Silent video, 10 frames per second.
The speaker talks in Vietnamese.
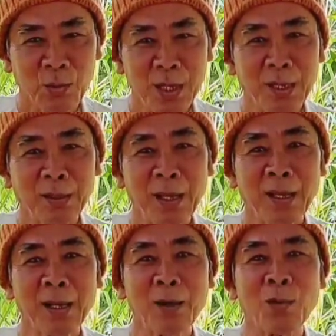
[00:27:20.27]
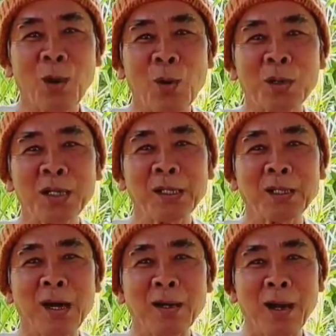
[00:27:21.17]
quý vị thấy cái đồng hồ nó khích
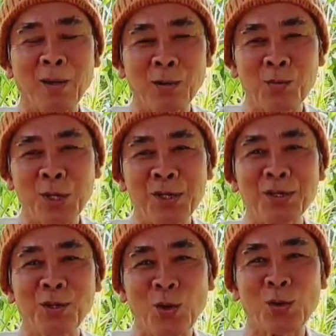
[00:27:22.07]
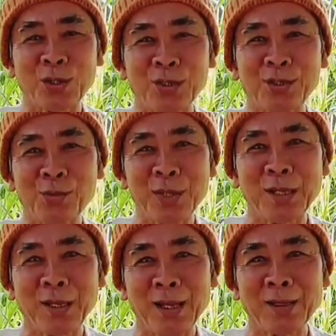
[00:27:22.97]
cỡ nào không mà nước vô còn được đó
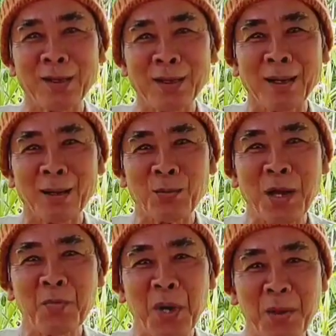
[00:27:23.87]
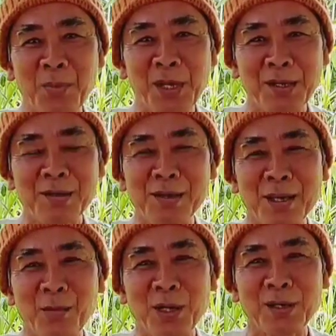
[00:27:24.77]
quý vị thấy coi là phải mềm như nước
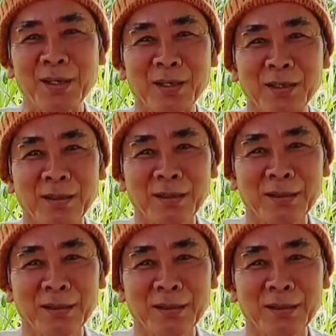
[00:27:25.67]
vậy mới được nha